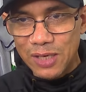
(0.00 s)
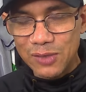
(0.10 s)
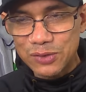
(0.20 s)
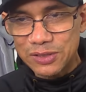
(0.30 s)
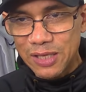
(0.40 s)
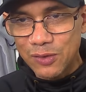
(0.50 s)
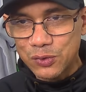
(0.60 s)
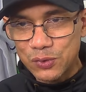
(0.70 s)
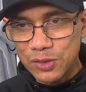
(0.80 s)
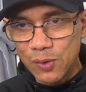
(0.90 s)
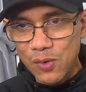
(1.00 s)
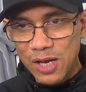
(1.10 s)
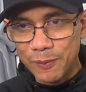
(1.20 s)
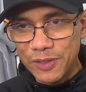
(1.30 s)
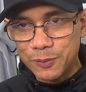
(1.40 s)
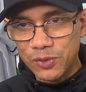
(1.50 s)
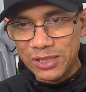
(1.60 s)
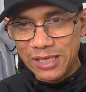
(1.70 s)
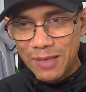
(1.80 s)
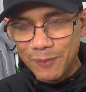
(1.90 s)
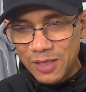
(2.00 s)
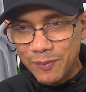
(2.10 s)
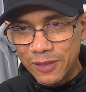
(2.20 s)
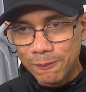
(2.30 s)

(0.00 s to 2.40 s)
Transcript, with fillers: los Estados Unidos a jugar béisbol en la MLB,